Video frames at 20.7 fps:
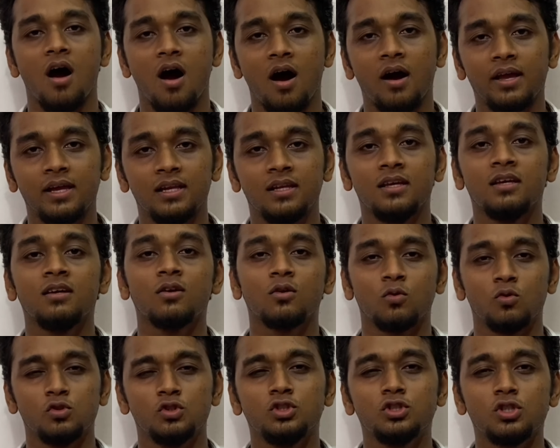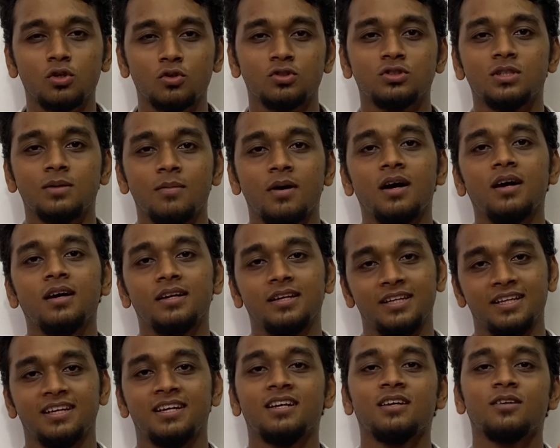ஆயிலு கொஞ்சம் கொஞ்சமாக
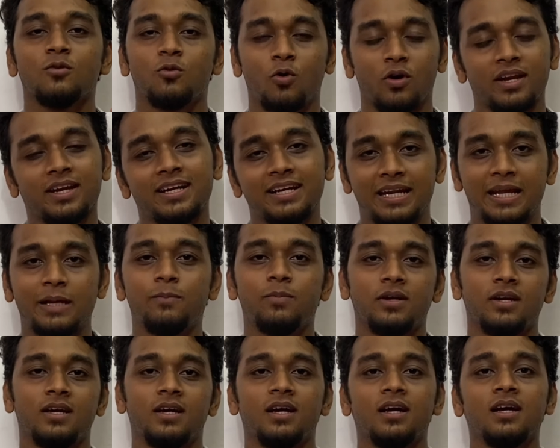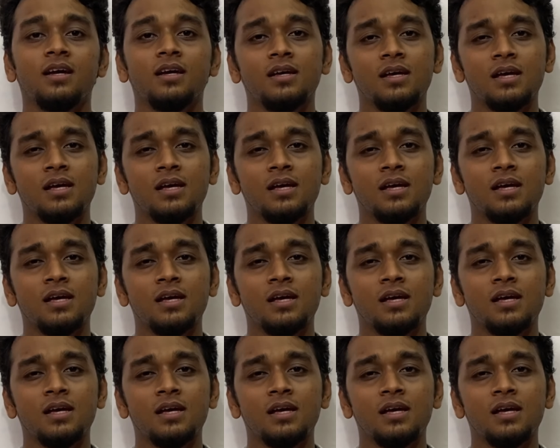நீங்கள் குறைக்க ட்ரை பண்ணுங்கள்